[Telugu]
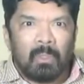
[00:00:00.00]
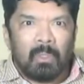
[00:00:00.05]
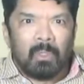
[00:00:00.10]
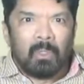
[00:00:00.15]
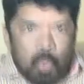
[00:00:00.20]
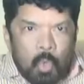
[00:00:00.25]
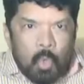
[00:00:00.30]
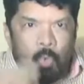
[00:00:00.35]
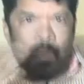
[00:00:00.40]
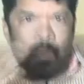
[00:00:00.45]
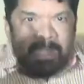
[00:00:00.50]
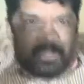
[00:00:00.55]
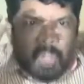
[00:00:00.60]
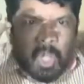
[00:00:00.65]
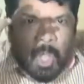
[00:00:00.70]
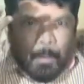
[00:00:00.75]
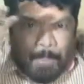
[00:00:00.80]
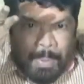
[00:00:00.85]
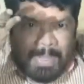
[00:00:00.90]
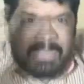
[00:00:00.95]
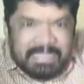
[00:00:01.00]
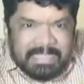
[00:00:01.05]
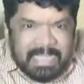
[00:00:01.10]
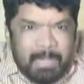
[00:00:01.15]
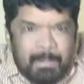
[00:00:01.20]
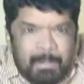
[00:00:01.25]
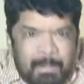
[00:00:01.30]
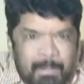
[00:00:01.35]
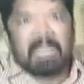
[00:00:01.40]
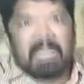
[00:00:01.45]
నువ్వేంటో
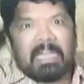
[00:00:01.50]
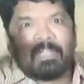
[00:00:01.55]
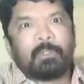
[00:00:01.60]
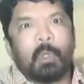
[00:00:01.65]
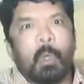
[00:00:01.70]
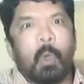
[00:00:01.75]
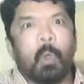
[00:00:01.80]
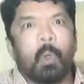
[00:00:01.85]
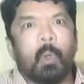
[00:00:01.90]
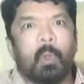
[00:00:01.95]
పరిశ్రమకు తెలుసు